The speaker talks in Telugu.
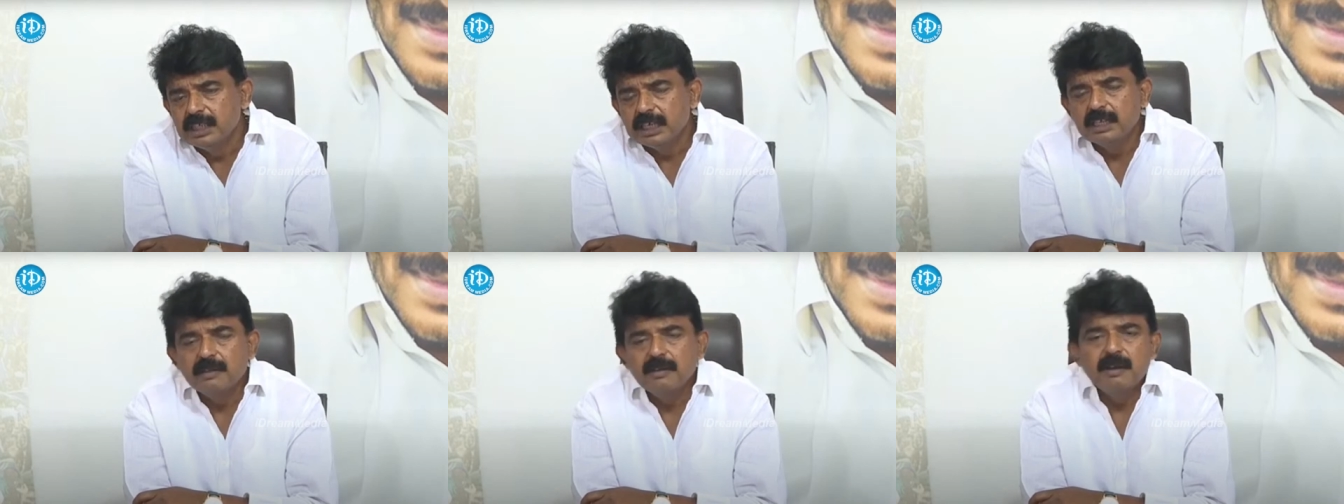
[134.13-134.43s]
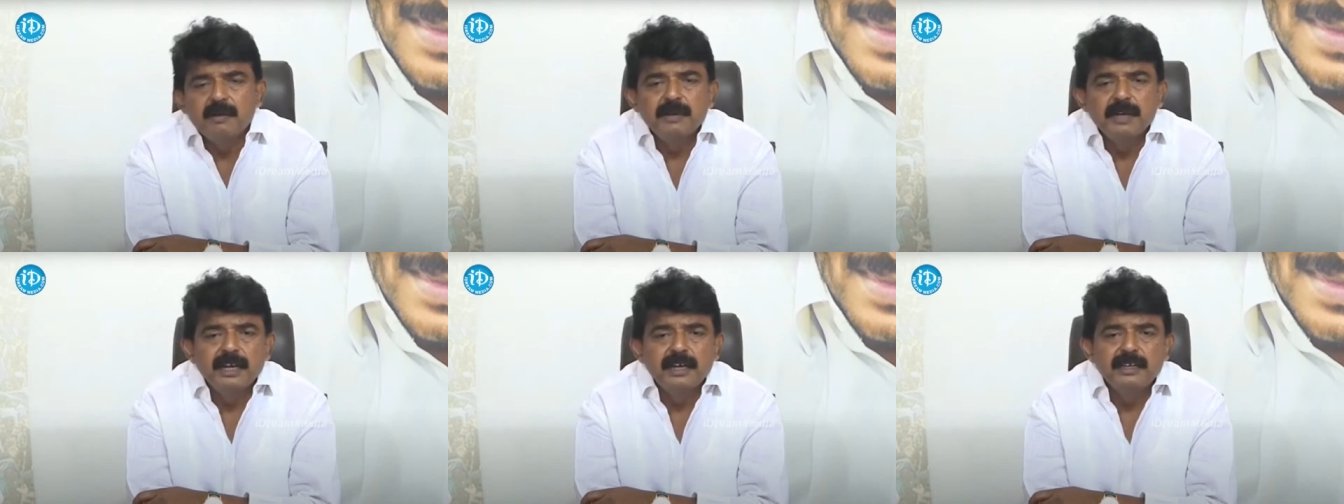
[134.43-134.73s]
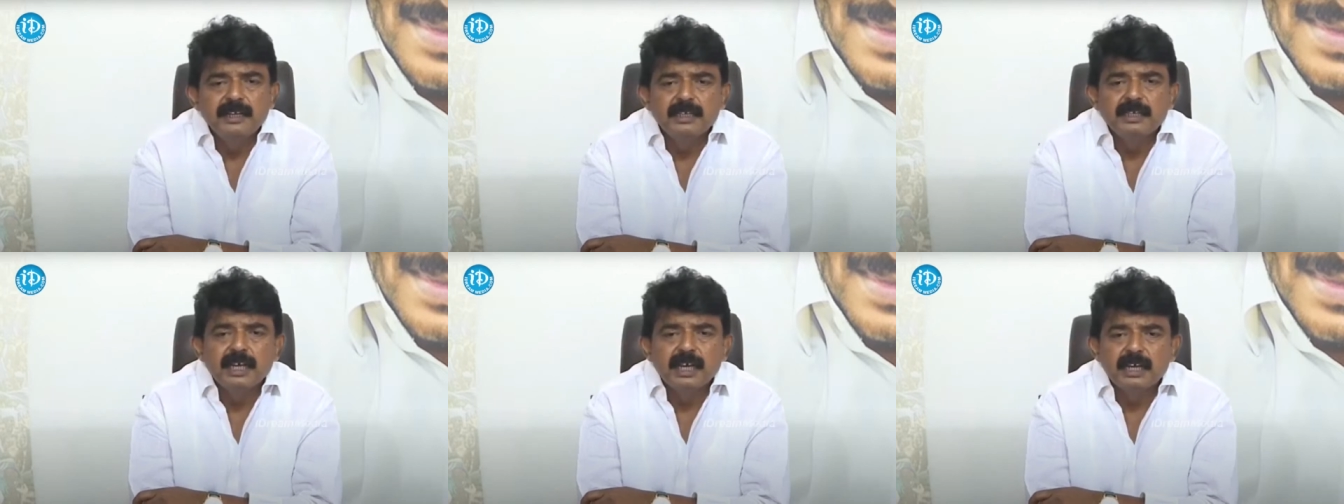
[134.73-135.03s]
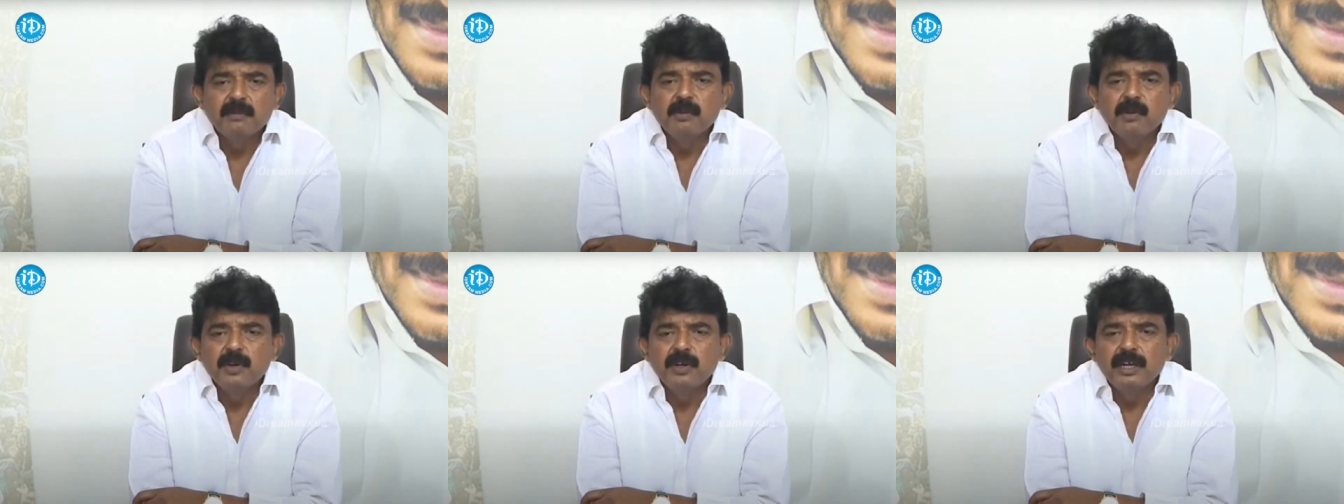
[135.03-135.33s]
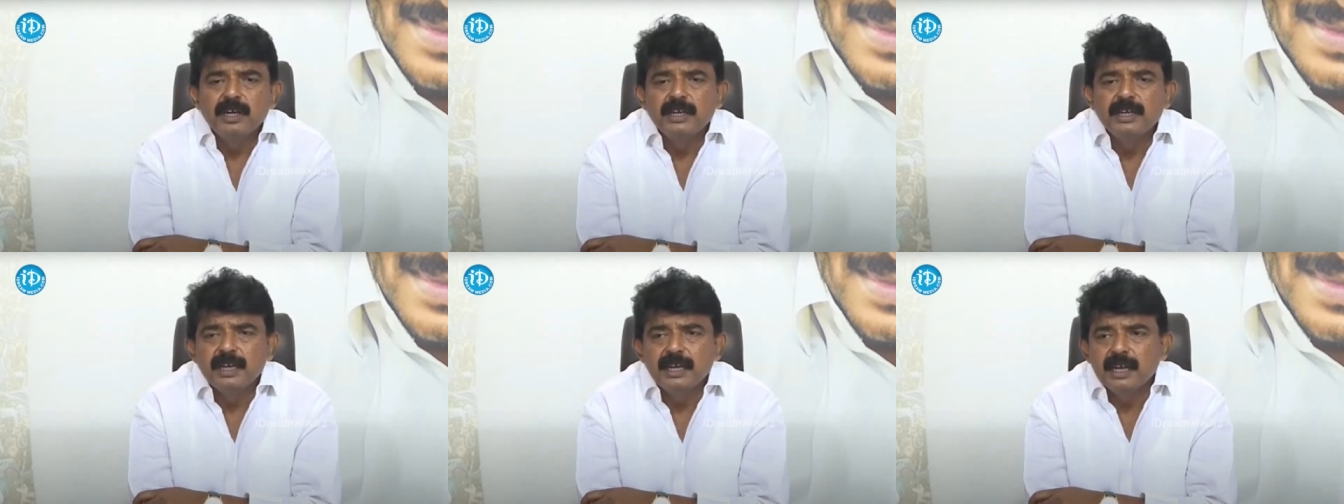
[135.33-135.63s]
చంద్రబాబు నాయుడు దిగి
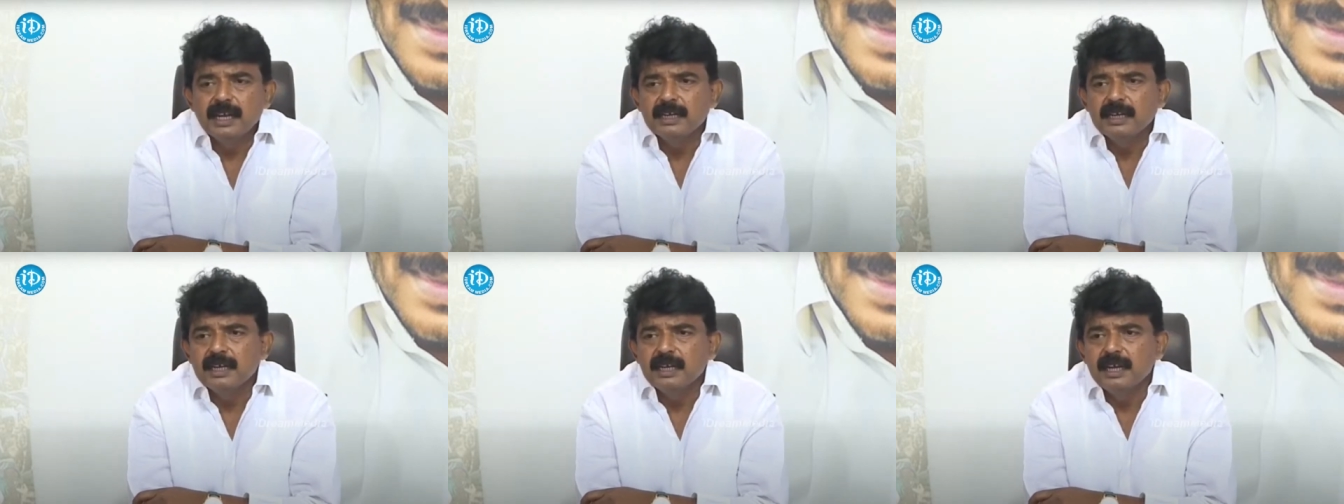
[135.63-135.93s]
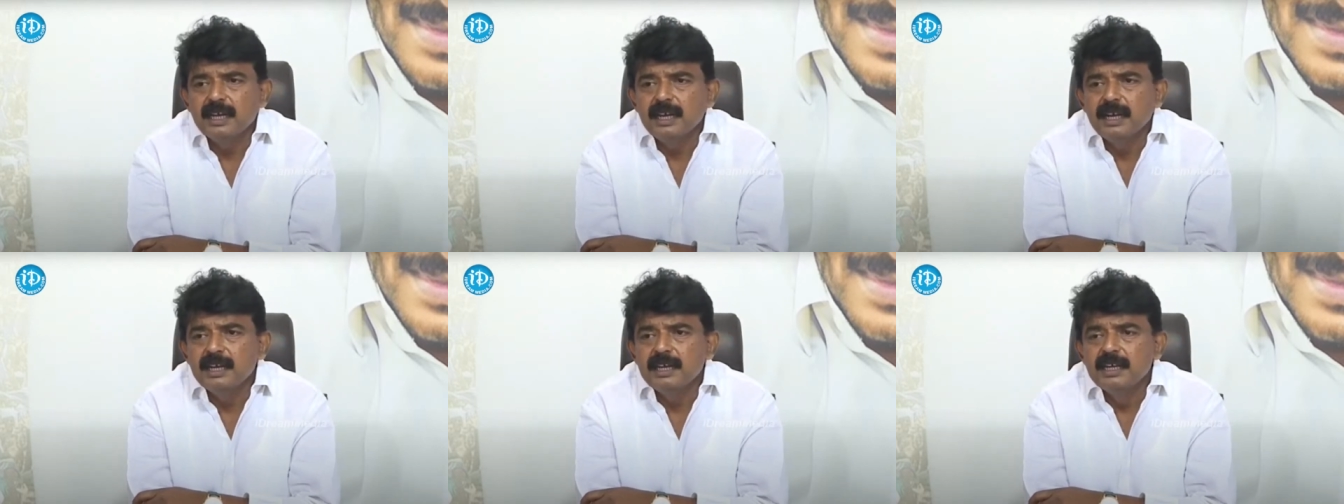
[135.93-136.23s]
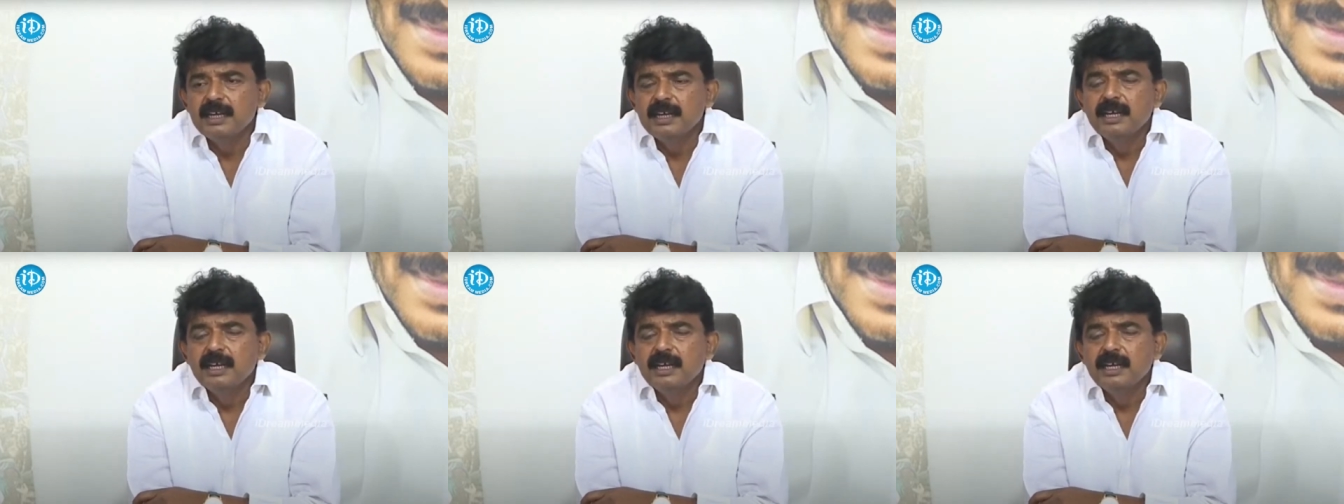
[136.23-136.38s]
జగన్మోహన్ రెడ్డి గారు ఎక్కంగానే